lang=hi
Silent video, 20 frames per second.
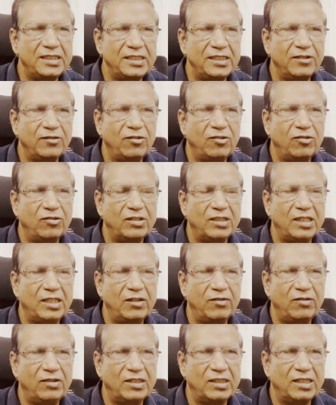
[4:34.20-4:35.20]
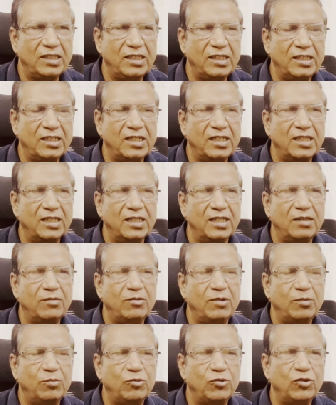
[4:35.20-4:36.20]
इन दवाओं के अलावा कैलकेरा
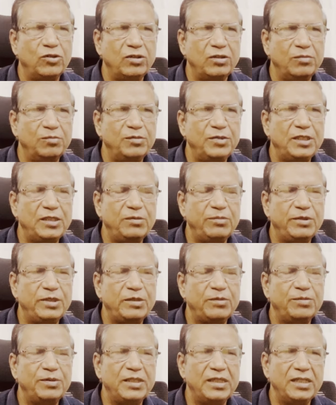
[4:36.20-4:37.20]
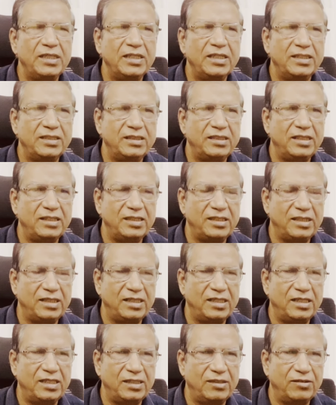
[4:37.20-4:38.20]
कार्ब आपको बीच बीच में
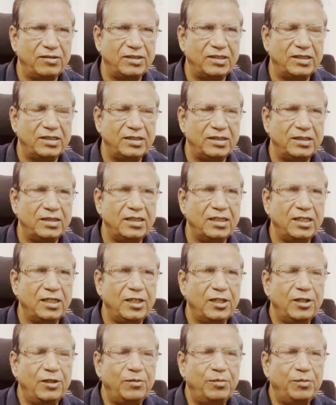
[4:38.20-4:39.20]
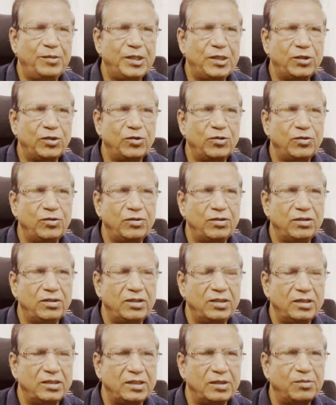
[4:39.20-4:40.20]
देते रहना होगा मित्रों
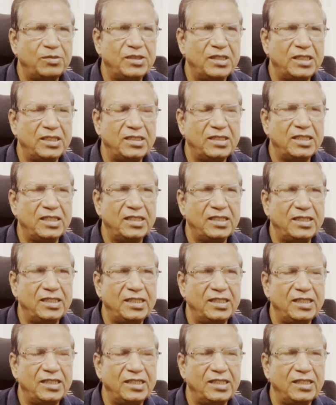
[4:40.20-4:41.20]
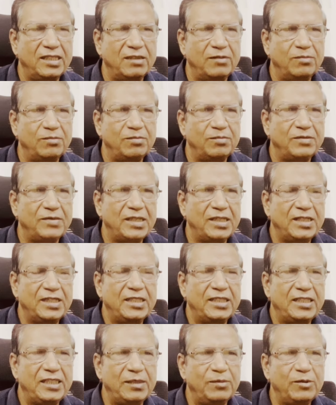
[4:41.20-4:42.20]
सबसे अच्छा ये है कि हम
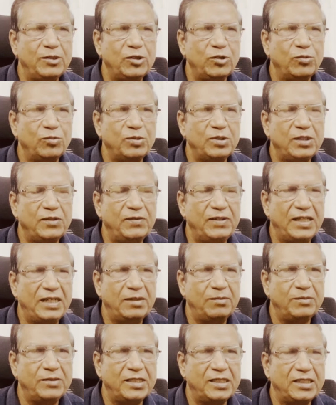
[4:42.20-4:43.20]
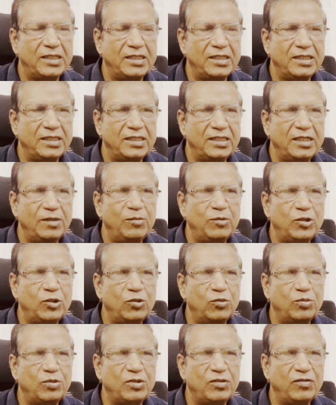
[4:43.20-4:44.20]
नियमित रूप से व्यायाम करें
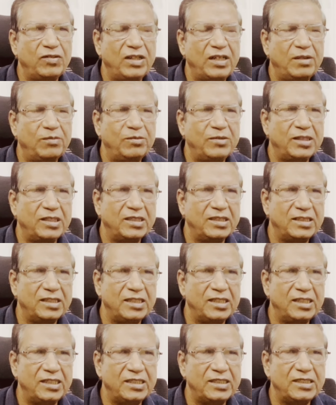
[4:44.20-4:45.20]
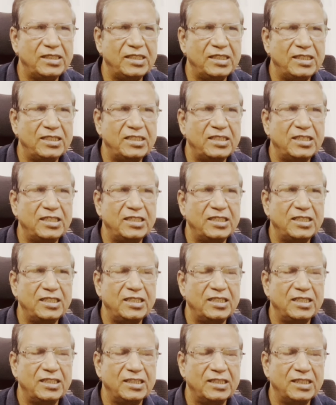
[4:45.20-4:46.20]
नियमित रूप से व्यायाम करते रहने से
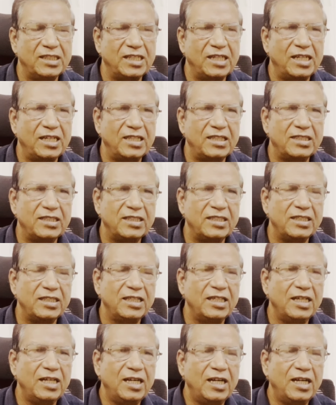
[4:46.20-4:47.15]
स्ट्रेचिंग करते रहने से